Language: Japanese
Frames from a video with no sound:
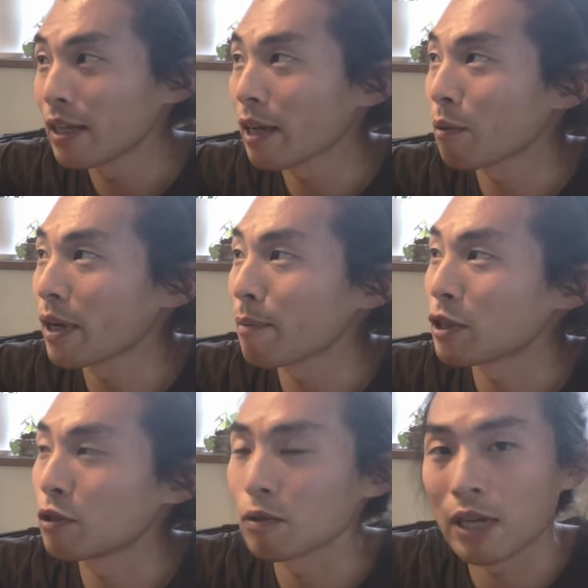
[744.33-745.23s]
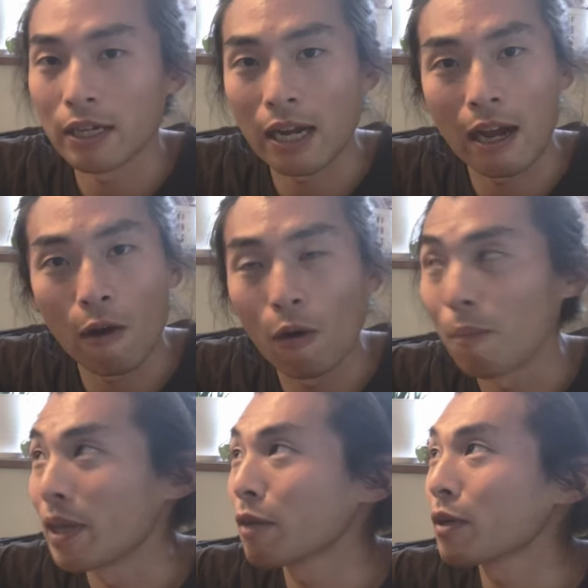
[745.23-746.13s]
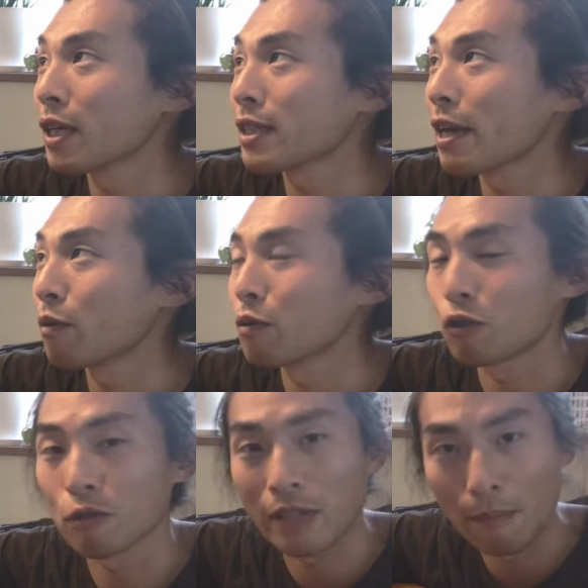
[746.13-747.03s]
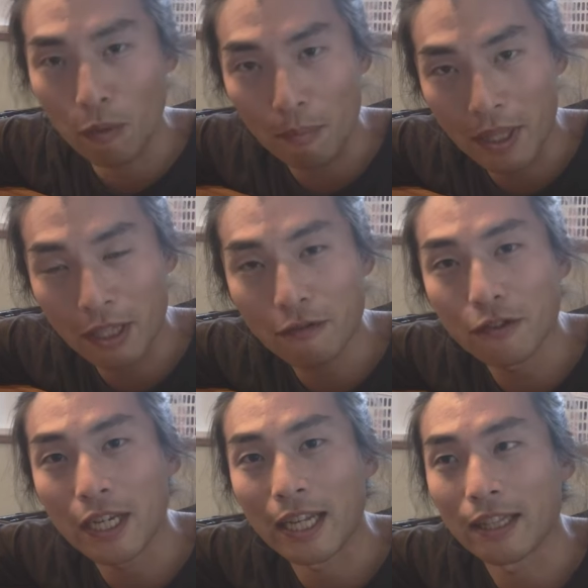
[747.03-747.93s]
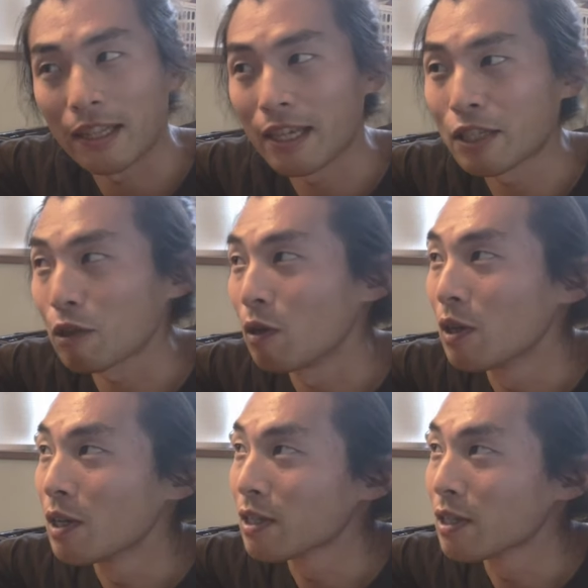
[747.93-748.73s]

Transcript: でこれがまあ中間7本目でこれが最後の13本目っていう風になってて一応